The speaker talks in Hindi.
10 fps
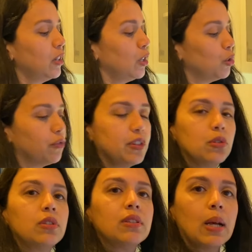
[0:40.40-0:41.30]
तो फिर
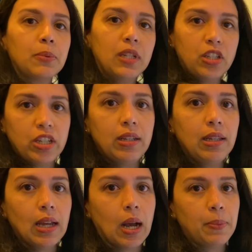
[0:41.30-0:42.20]
उस हिसाब से
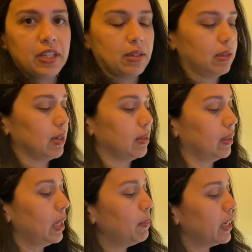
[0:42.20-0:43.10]
चीनी आप एडजस्ट कर
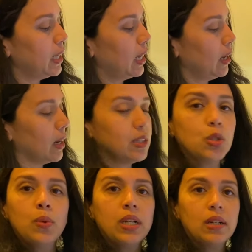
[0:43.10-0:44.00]
सकते हैं बट ये
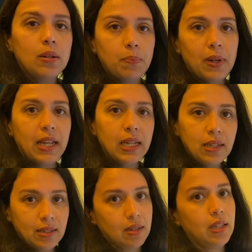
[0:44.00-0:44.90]
अनस्वीटेंड प्लेन
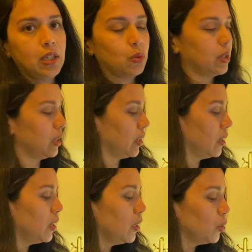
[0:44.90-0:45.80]
ग्रीक योगर्ट है
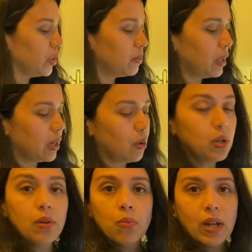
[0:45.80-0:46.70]
तो इसमें
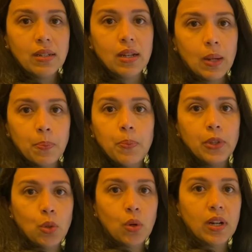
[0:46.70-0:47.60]
अराउंड वन कप
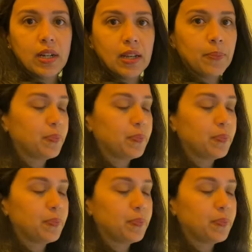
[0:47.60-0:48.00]
योगर्ट है